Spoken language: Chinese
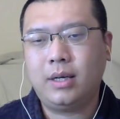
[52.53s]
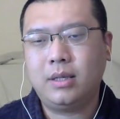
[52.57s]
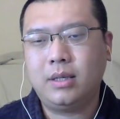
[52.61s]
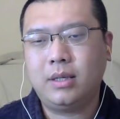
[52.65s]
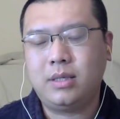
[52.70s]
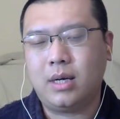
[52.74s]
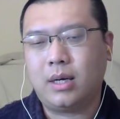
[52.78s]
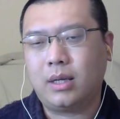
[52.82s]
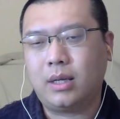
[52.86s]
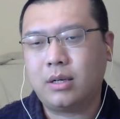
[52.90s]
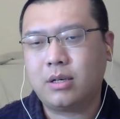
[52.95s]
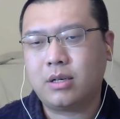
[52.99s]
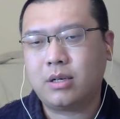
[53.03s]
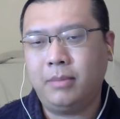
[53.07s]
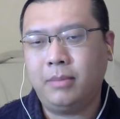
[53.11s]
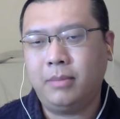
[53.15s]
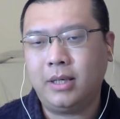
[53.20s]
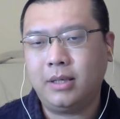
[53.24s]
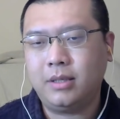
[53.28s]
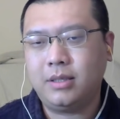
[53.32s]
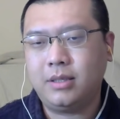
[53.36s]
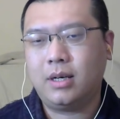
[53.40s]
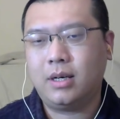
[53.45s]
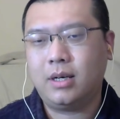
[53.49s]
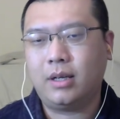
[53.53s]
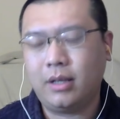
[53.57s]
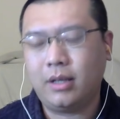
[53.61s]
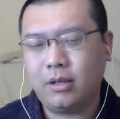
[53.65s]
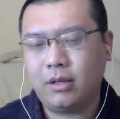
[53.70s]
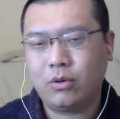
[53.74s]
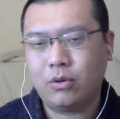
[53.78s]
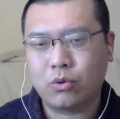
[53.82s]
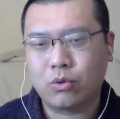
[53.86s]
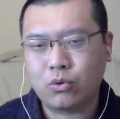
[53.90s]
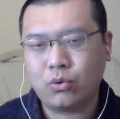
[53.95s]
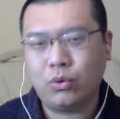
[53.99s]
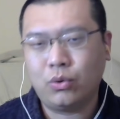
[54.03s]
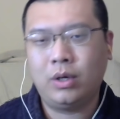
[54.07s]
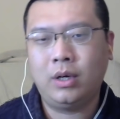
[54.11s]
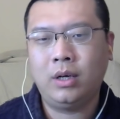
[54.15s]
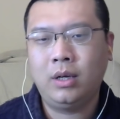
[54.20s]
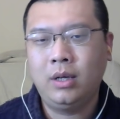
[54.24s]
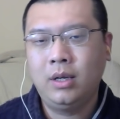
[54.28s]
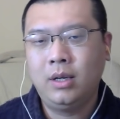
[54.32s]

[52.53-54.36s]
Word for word: 讲那什么？讲那个就是说，